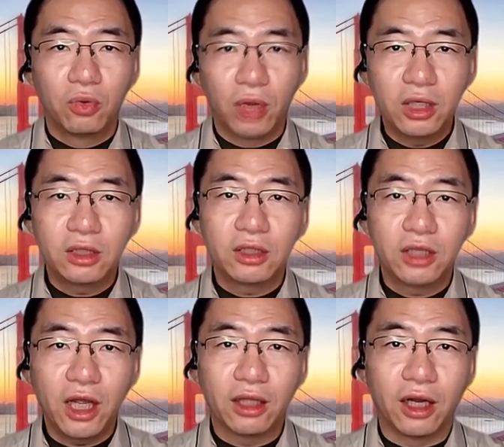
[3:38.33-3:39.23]
原因
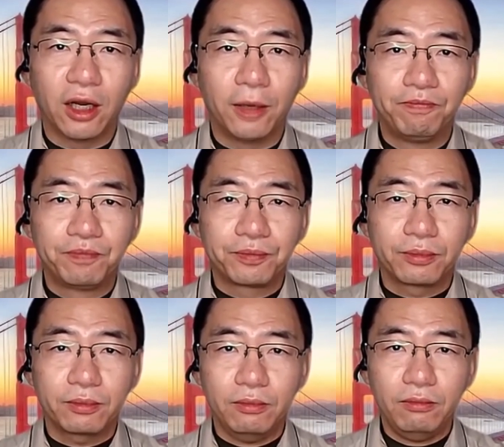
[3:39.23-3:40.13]
是这样的啊，
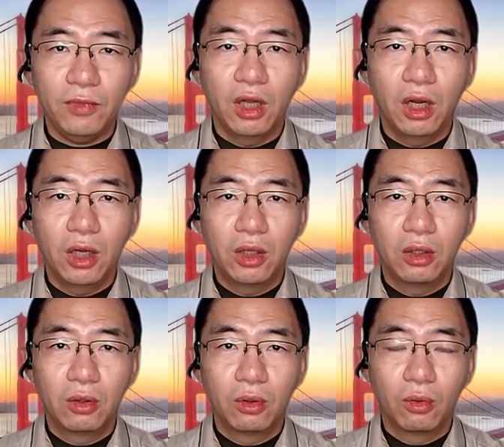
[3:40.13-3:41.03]
嗯，
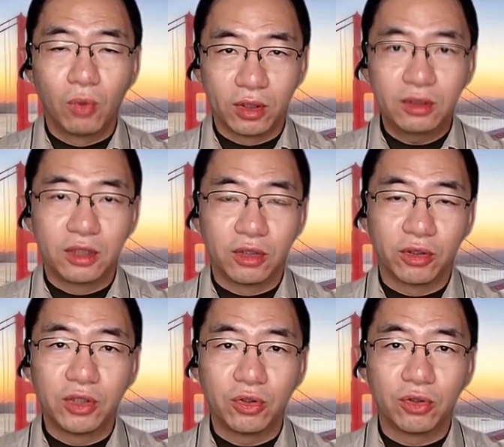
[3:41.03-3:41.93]
我自己
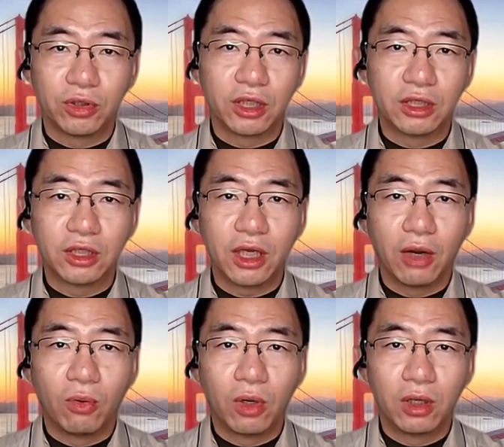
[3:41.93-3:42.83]
首先就有这个经
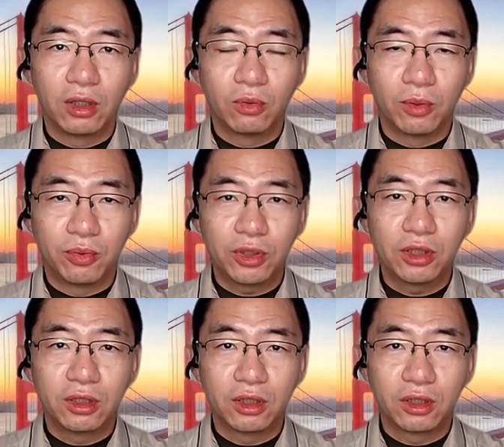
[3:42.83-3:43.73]
验，我我不
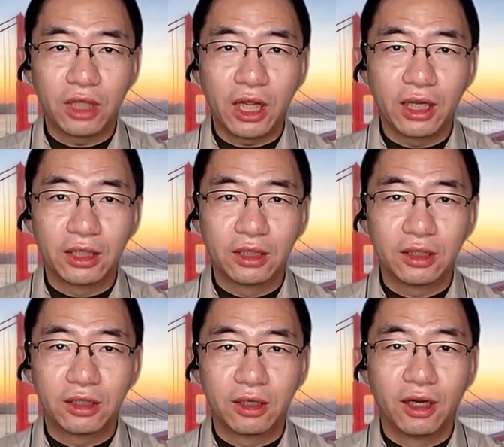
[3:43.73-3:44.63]
是带
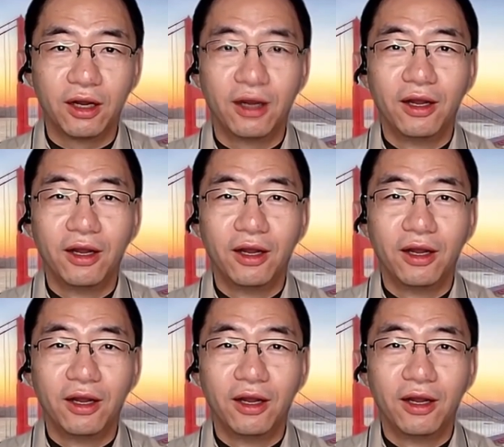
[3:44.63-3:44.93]
这个，